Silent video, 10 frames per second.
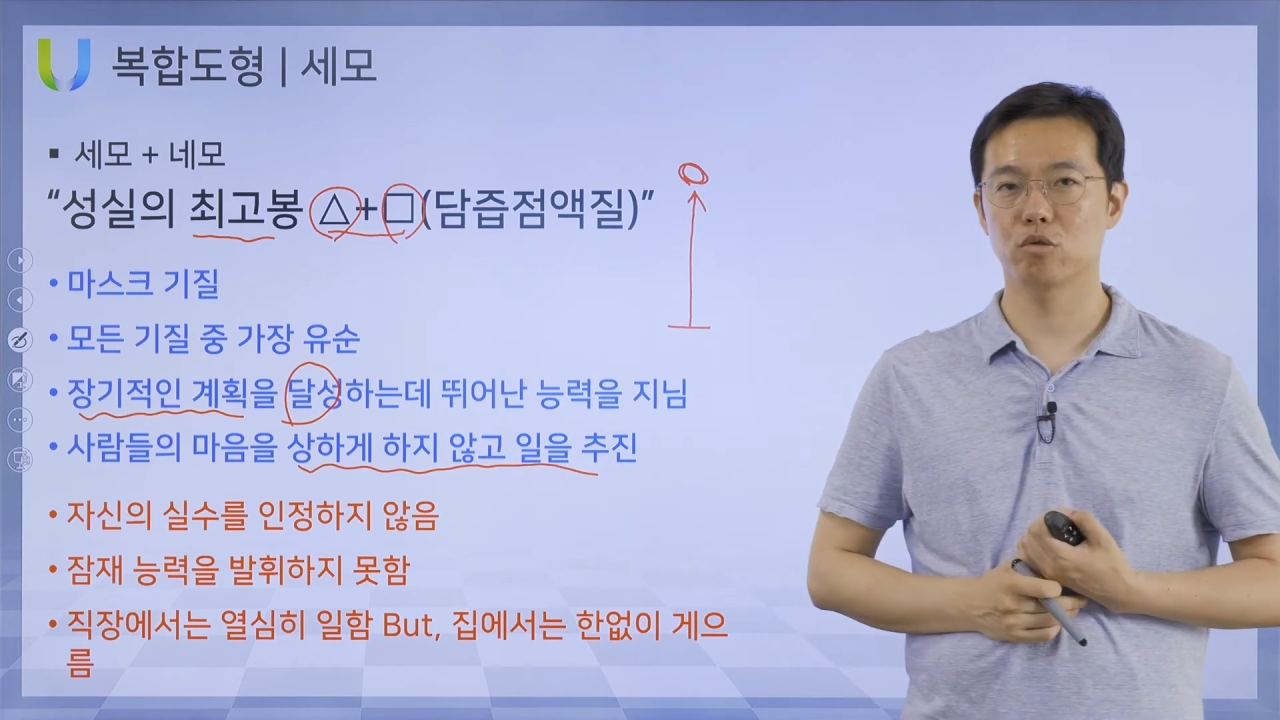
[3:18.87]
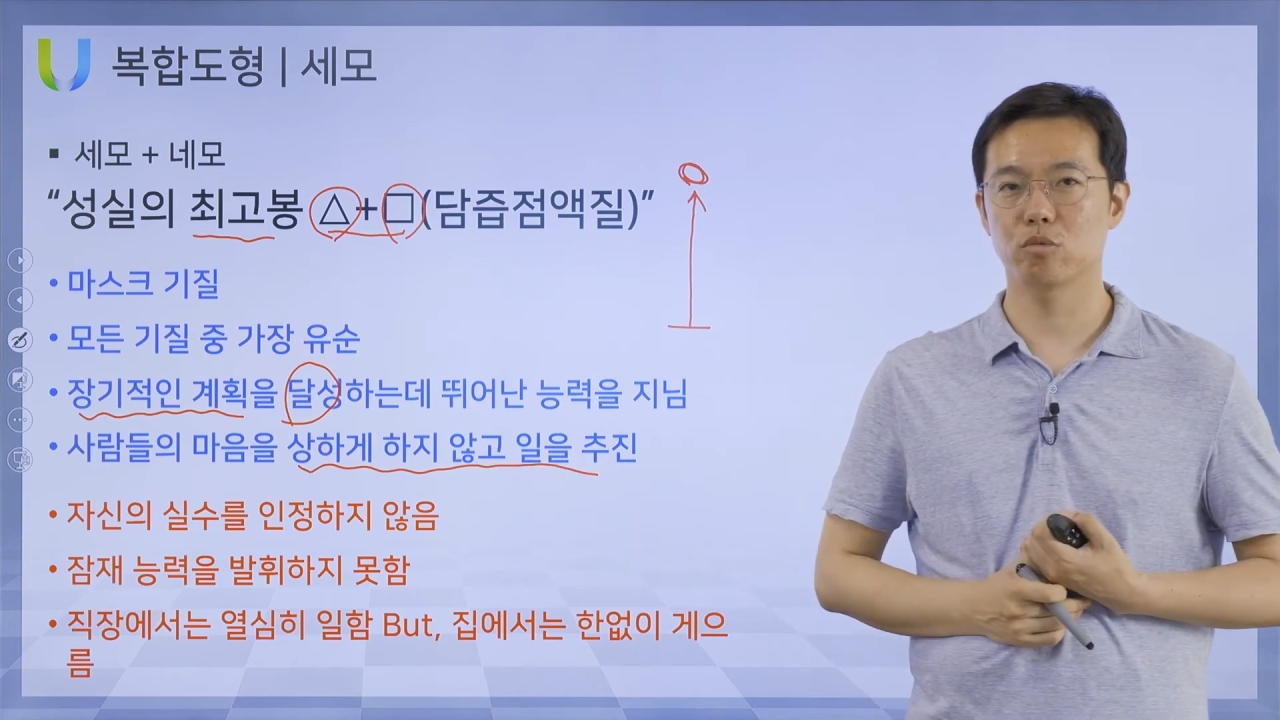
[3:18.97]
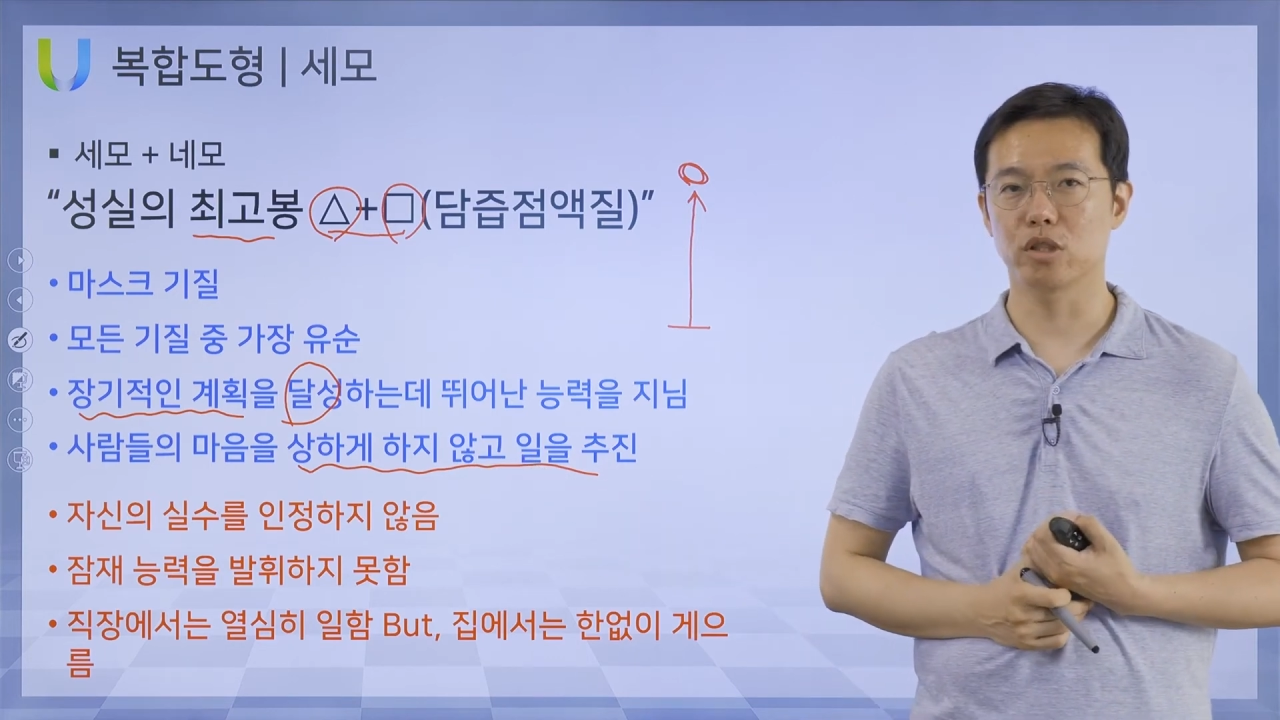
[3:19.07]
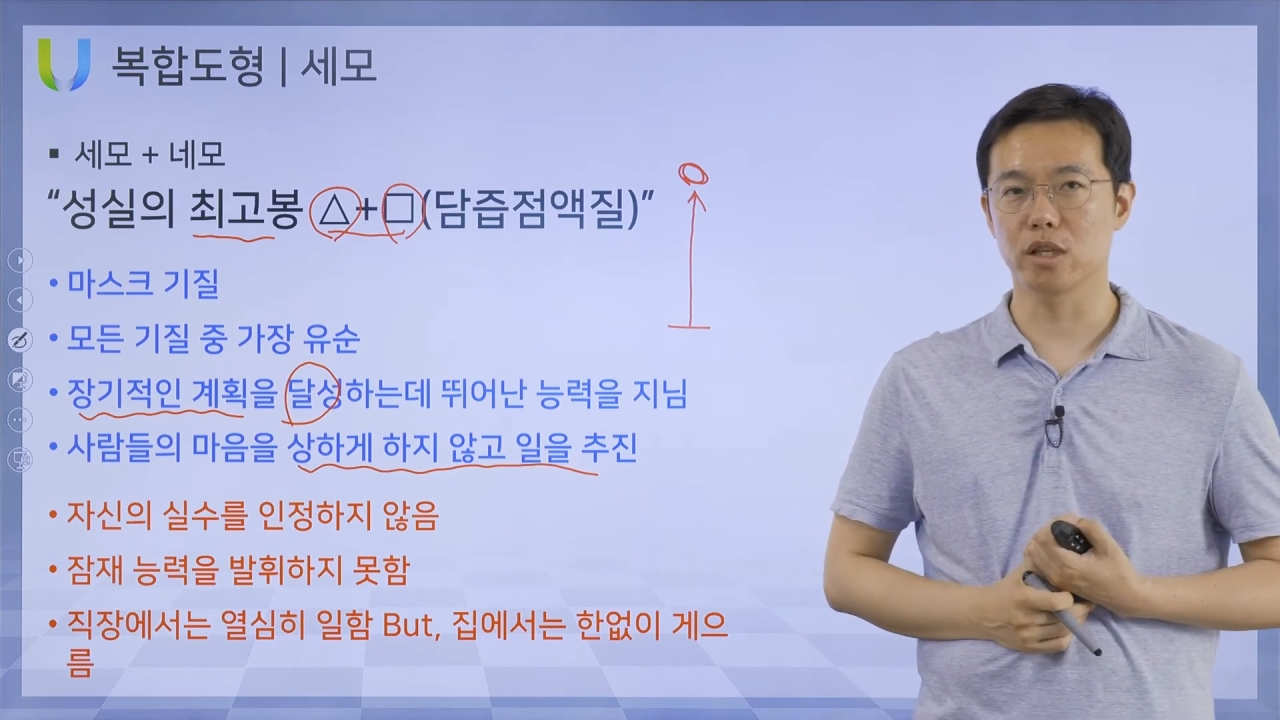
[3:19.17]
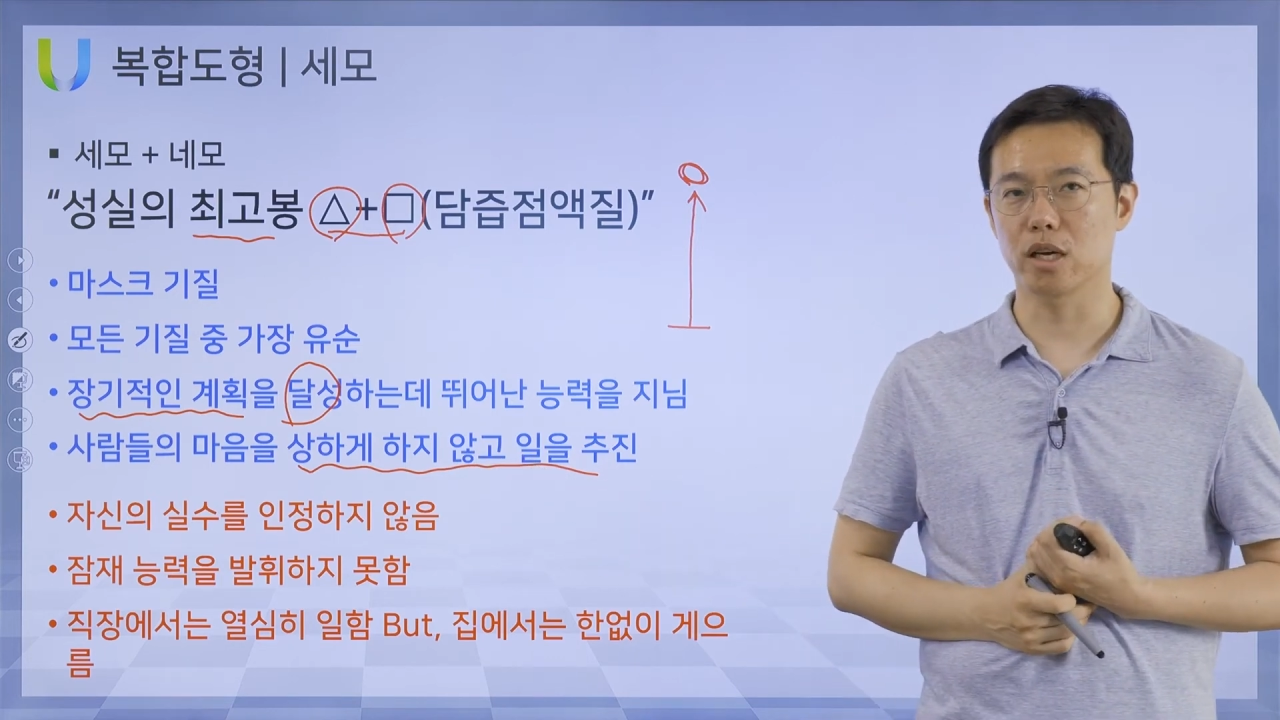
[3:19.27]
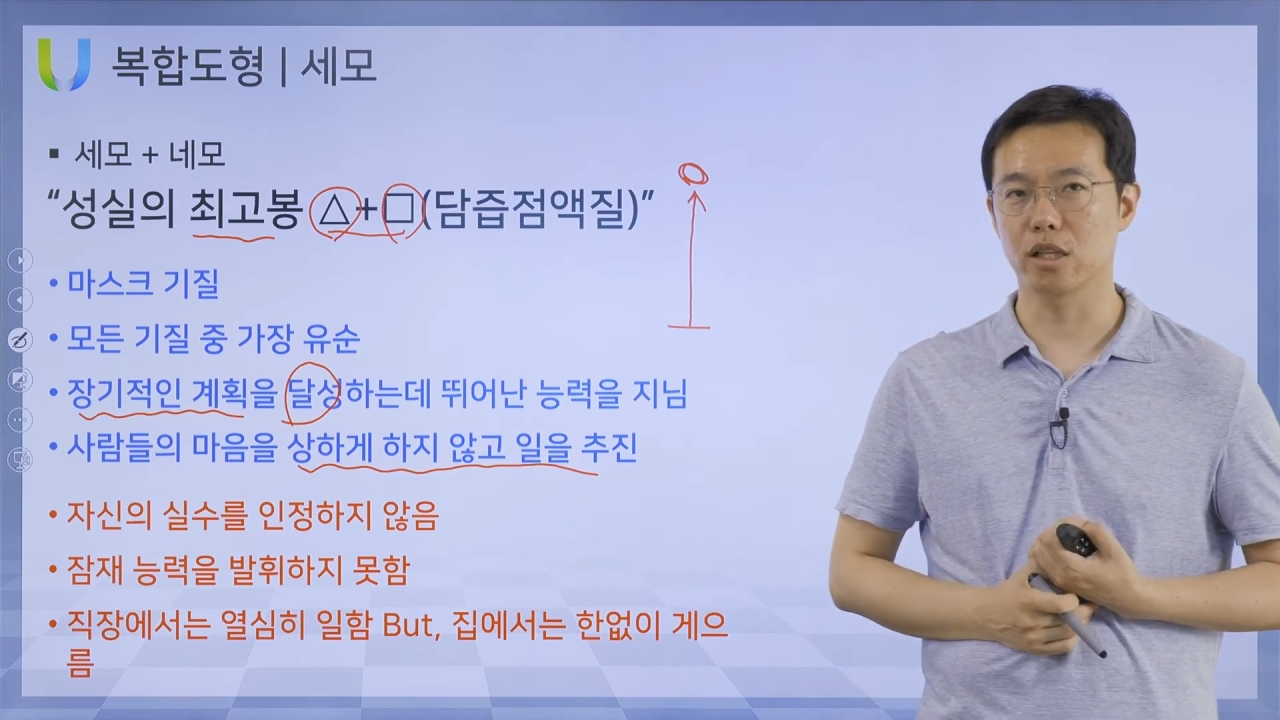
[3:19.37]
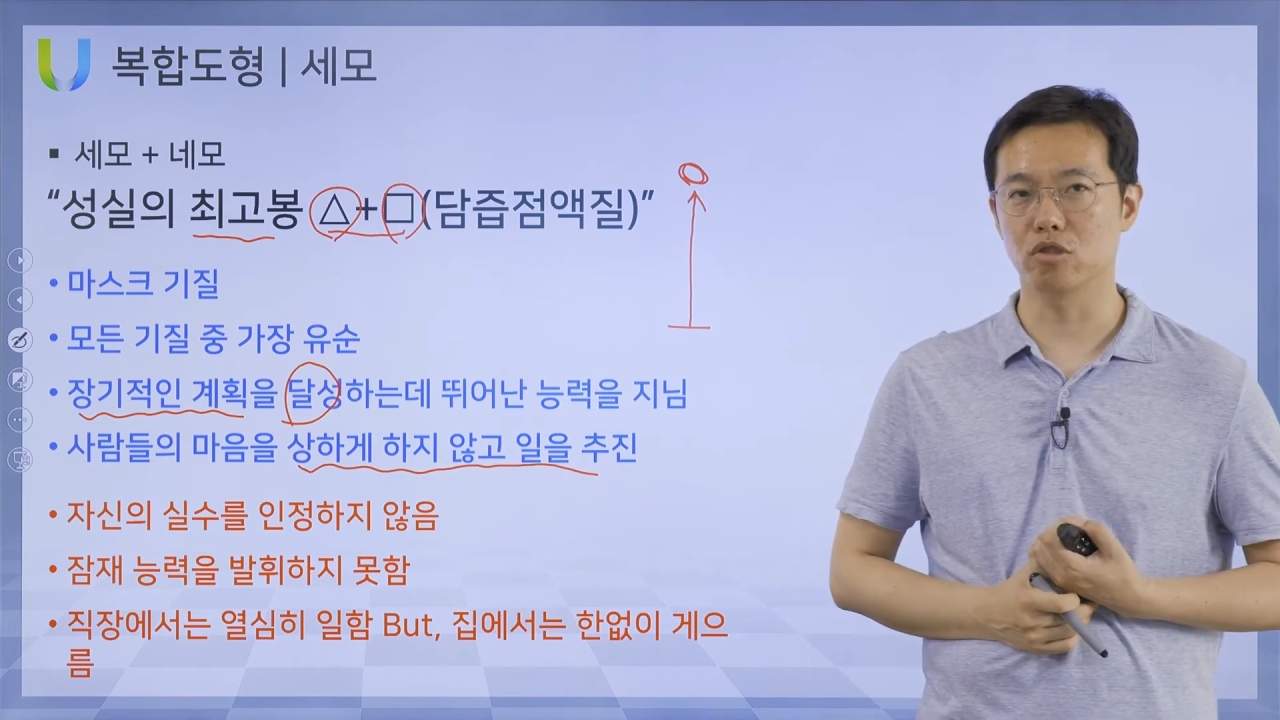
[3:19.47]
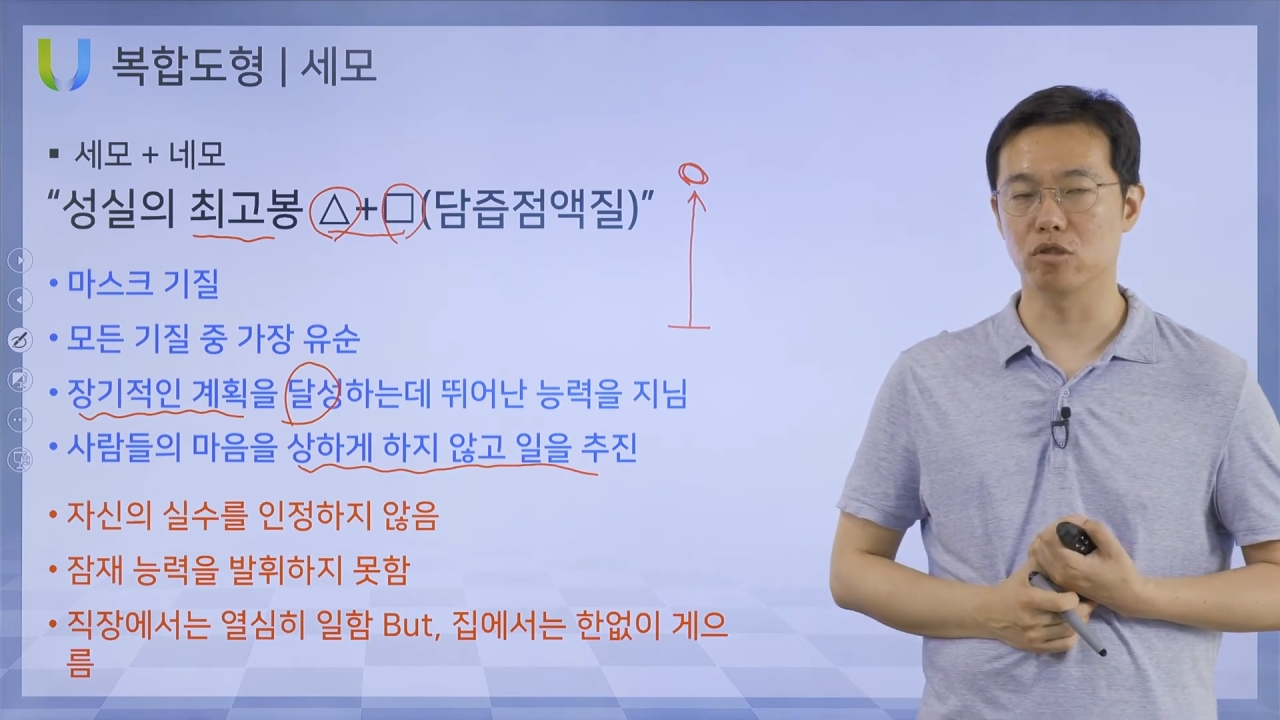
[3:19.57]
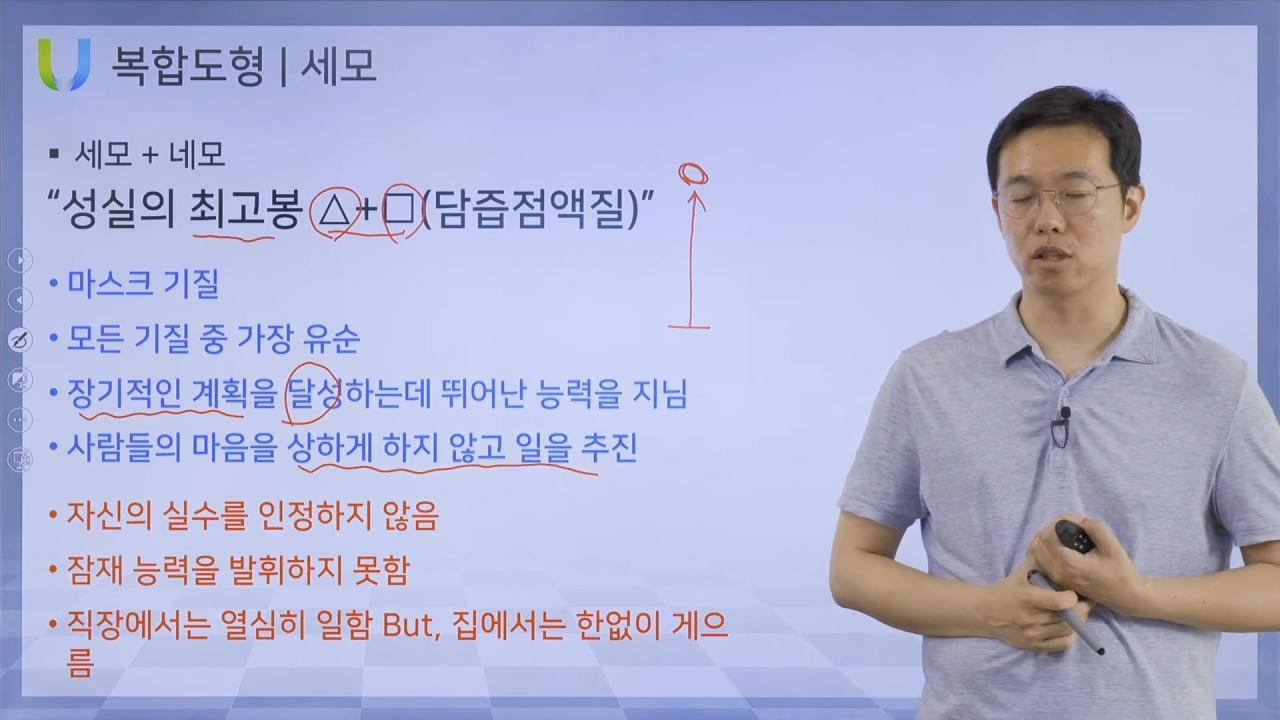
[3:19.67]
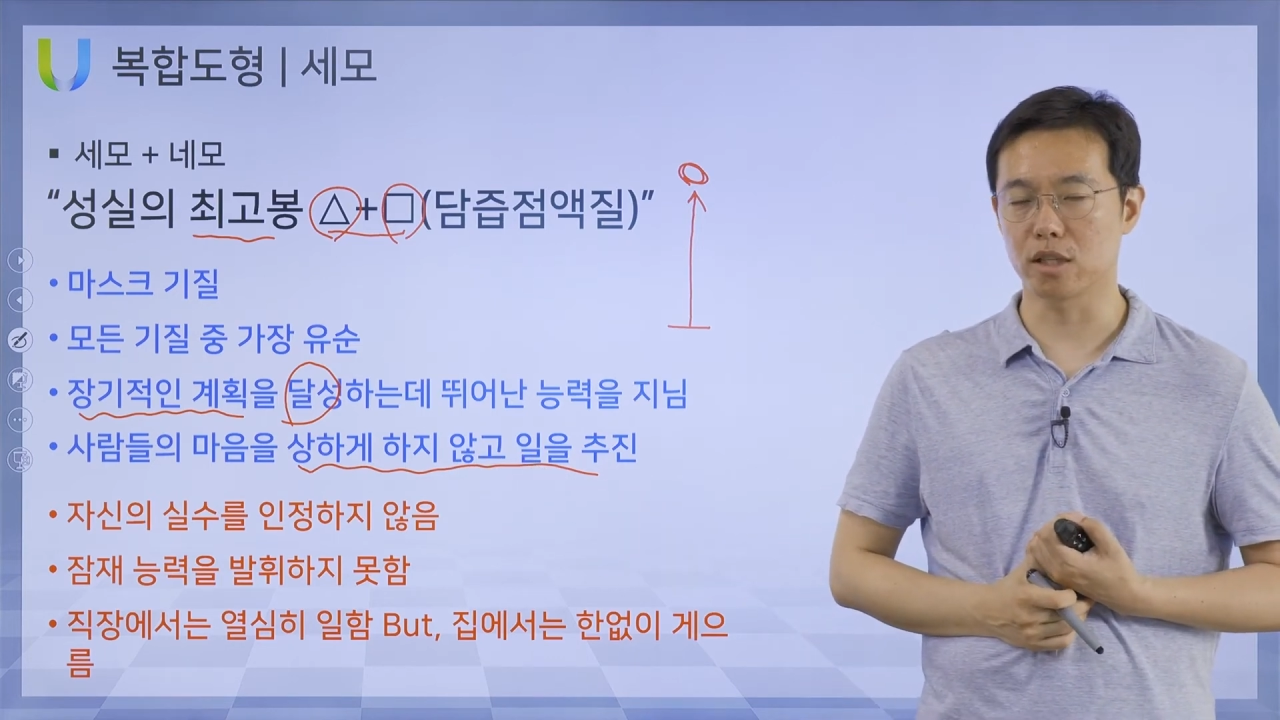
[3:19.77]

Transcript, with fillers: 좀 더 이해가 될 수